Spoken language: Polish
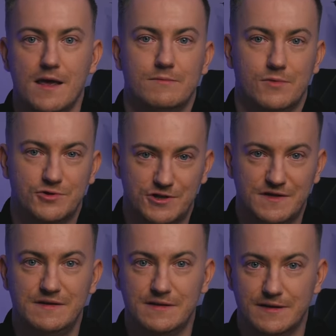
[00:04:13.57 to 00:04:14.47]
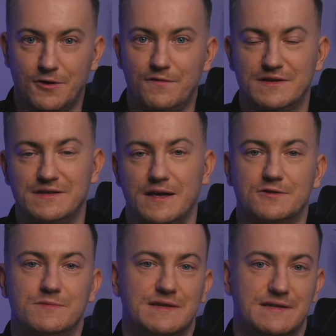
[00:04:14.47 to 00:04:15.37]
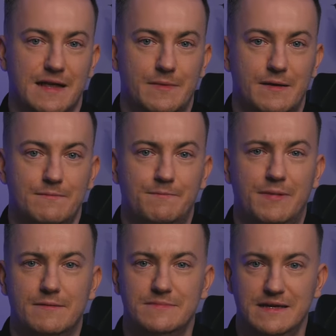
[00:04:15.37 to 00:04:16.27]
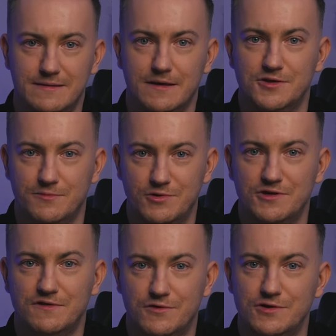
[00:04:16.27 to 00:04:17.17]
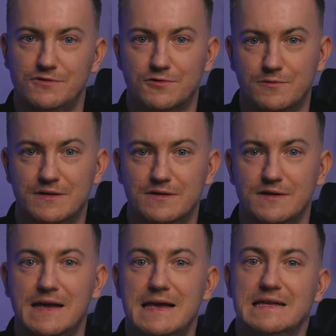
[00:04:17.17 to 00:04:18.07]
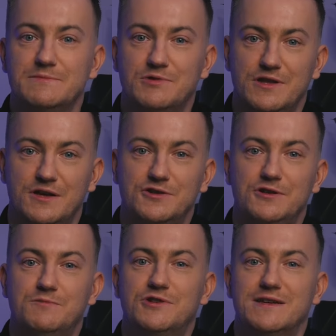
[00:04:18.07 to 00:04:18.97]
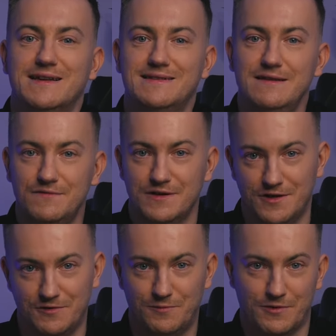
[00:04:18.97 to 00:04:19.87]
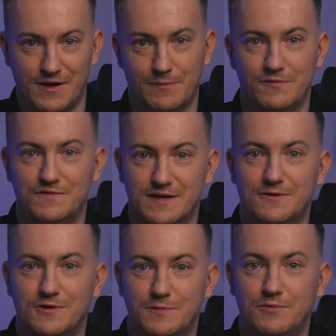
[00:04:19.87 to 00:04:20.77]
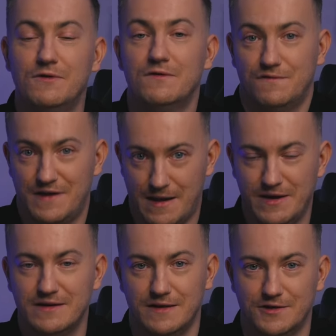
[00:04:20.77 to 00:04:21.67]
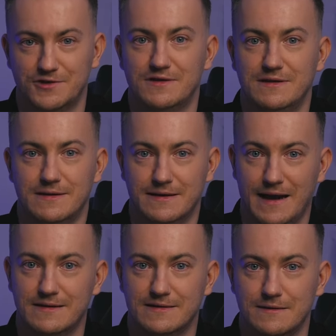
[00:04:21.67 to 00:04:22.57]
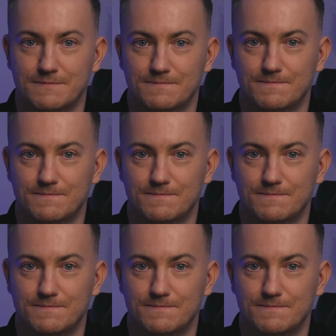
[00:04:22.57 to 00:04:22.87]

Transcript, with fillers: Możesz je zintegrować z naszym systemem. Pamiętaj, że możesz tworzyć dokumenty sprzedaży i przekazywać je do programów tego typu w ramach naszych integracji.